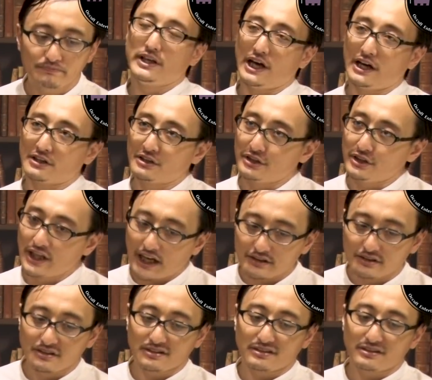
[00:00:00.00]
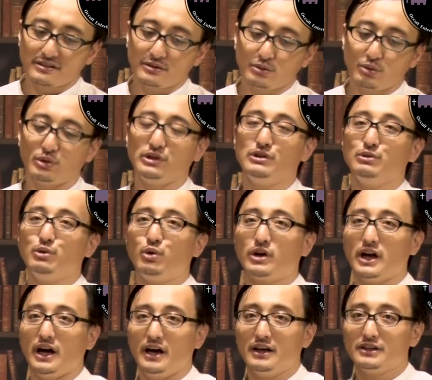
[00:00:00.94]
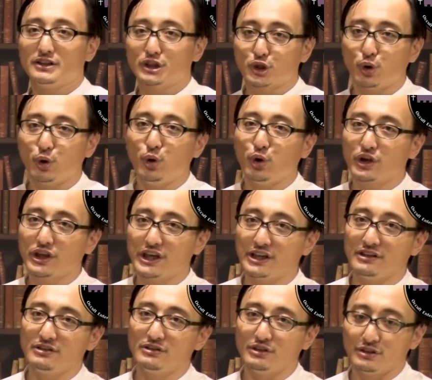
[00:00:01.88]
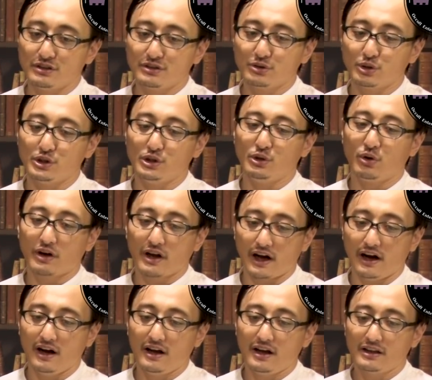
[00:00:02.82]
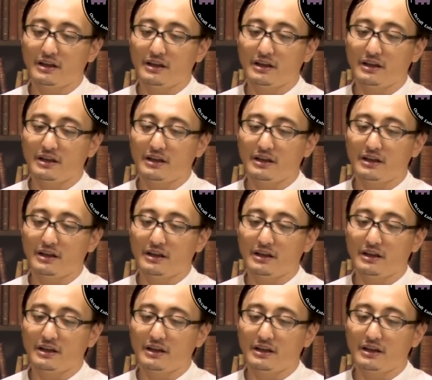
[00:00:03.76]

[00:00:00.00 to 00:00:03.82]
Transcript: 逆難というか、ストーキングというか、